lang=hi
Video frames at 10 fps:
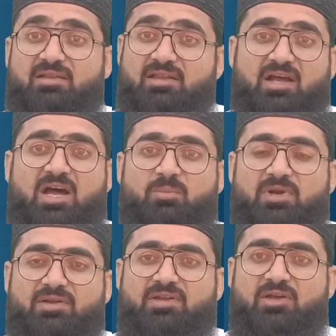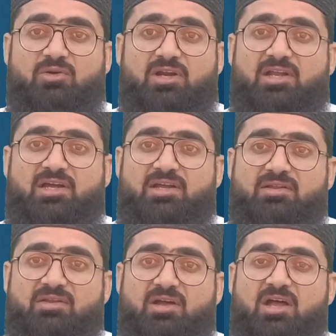इंतकाम लेते हैं और अल्लाह का
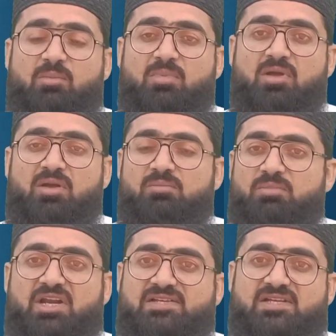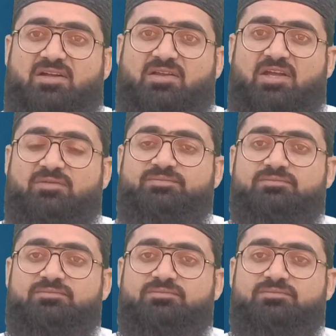इंतकाम बड़ा सख्त है